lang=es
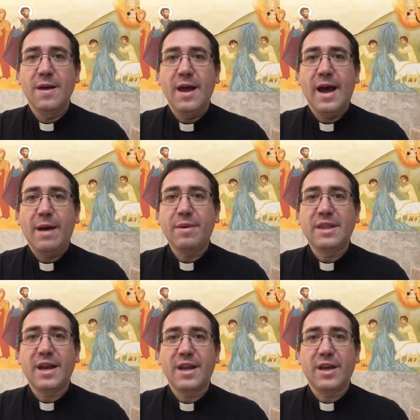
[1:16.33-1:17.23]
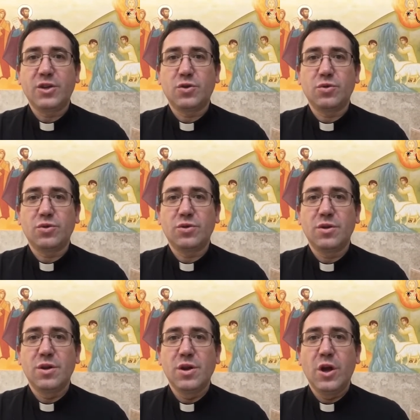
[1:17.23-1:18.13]
Habitar en Jesús
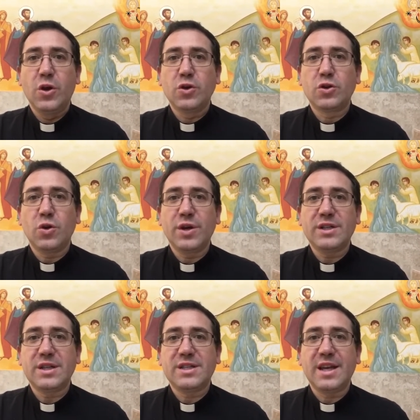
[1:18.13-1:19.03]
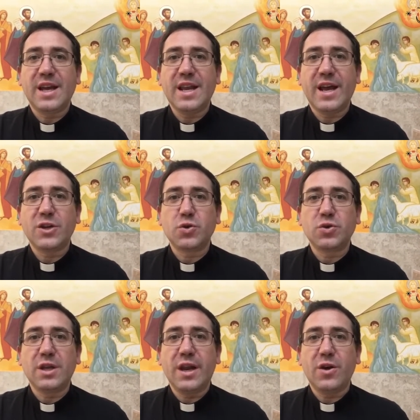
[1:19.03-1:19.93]
no solo es seguir a Jesús
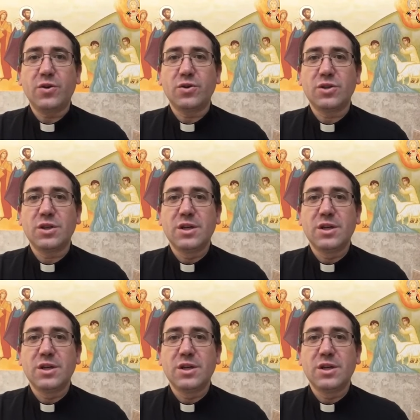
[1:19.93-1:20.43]
de lejos,